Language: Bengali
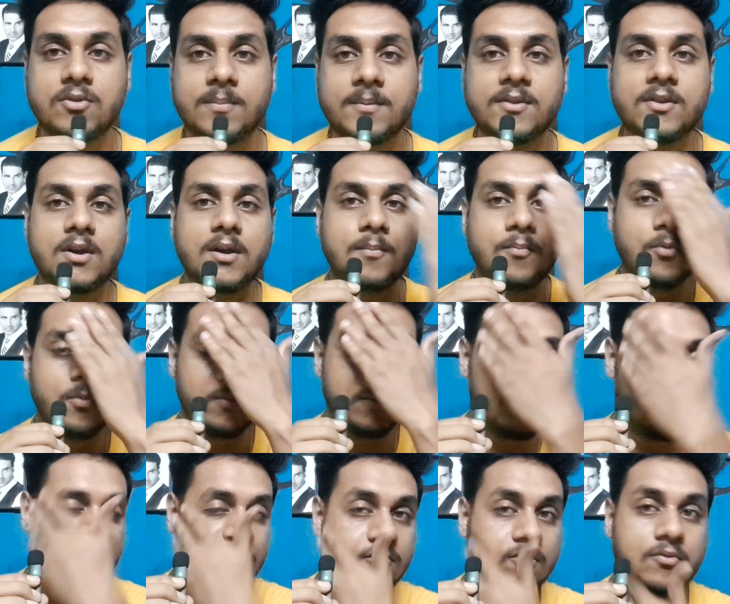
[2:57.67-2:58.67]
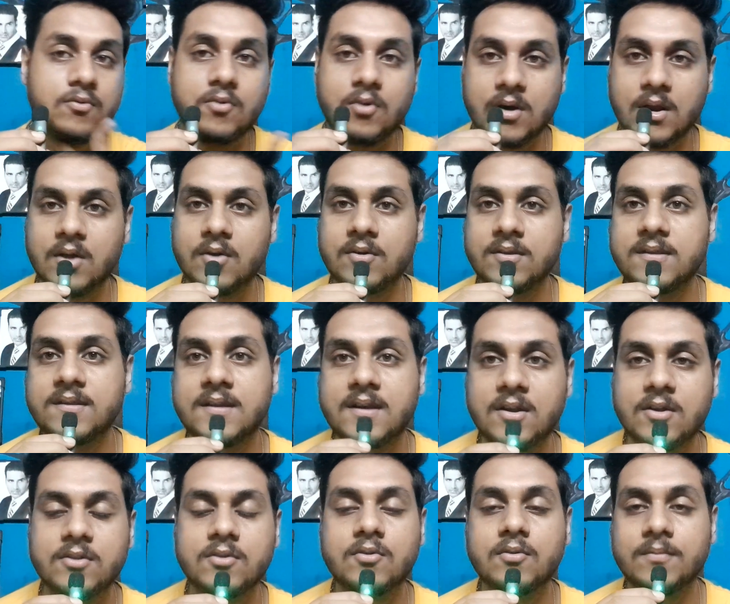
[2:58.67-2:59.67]
শুধুমাত্র একটা প্রমোশনাল শ্যুট করা হয়েছে
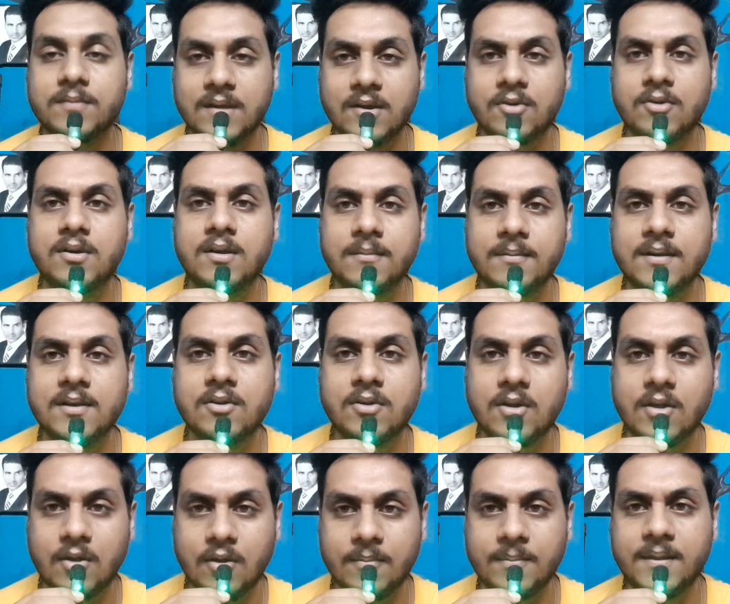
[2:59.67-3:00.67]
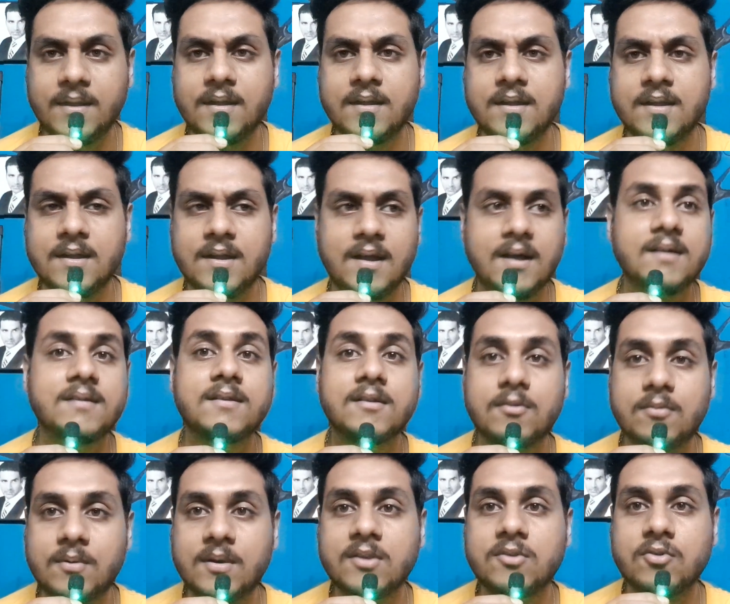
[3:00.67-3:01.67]
সেটা হয়তো খুব শীঘ্রই রিভিল করা হবে অক্ষয়
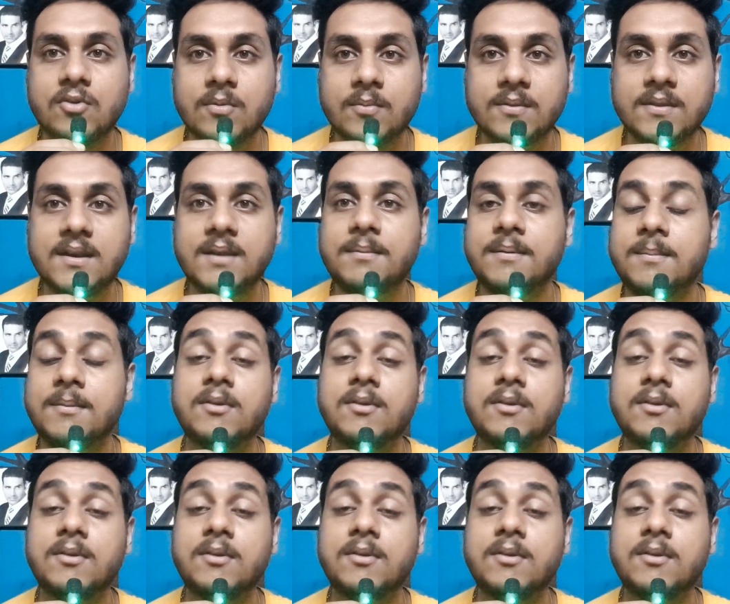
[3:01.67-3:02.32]
কুমারের জন্মদিনে